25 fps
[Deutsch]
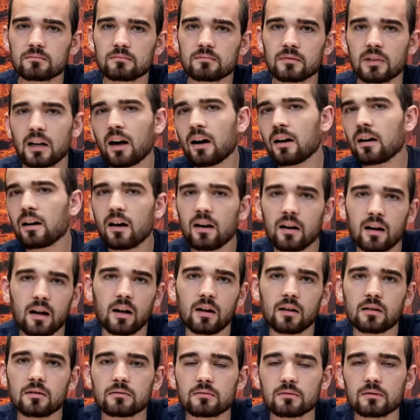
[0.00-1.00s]
la la
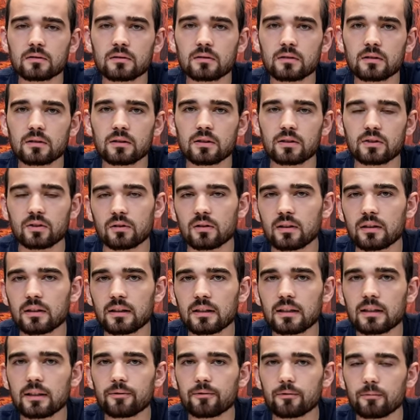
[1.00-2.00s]
la,
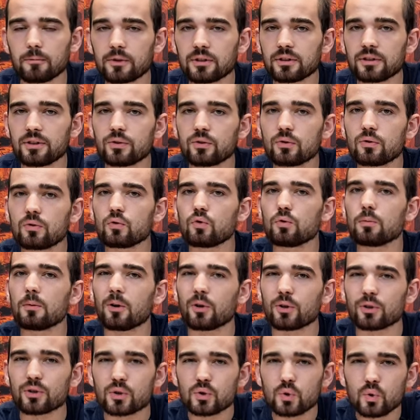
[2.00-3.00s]
sondern wir müssen die Sünde
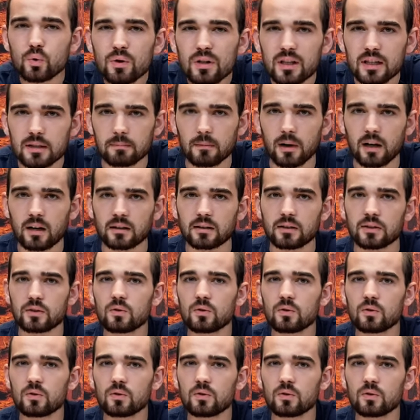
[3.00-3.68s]
überaus sündig machen,